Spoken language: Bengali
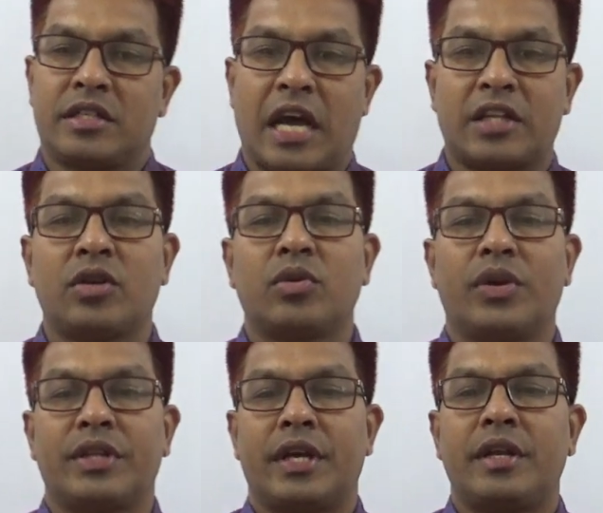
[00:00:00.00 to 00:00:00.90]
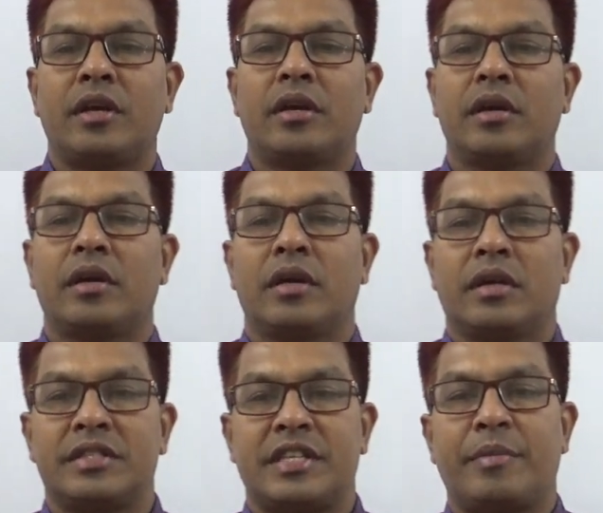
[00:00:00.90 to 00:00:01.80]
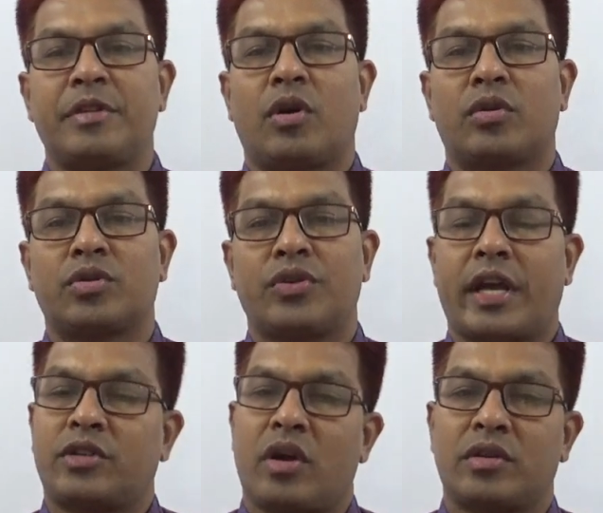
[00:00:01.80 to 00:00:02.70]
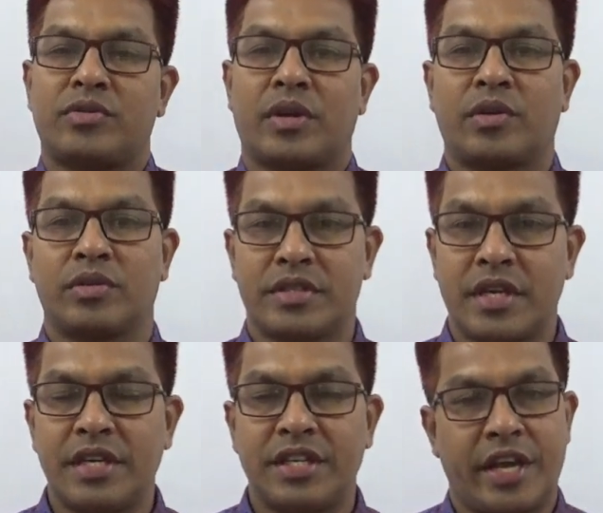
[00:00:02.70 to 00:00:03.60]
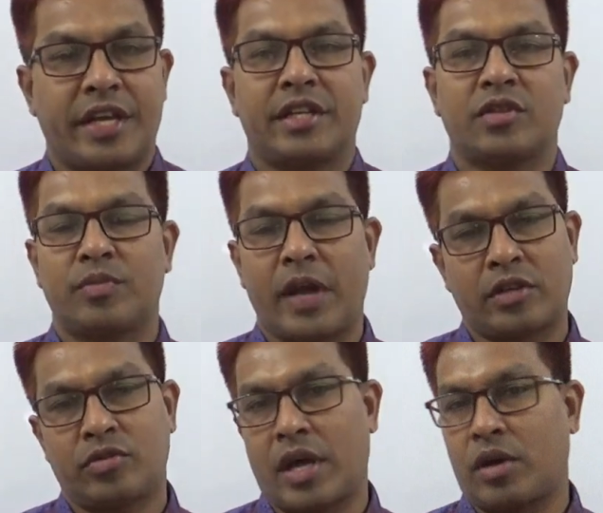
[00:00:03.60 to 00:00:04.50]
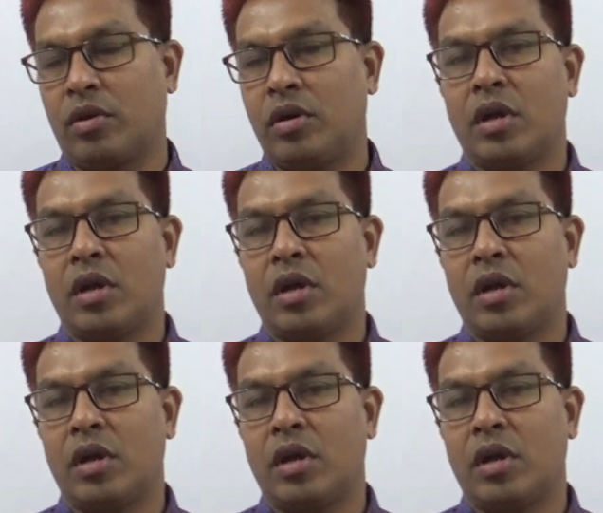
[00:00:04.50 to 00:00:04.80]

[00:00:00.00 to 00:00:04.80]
সাধারণ গণিতের জ্যামিতি অংশ নিয়ে একটু আলোচনা করতে চাই সেই ক্ষেত্রে তোমরা একটু দেখো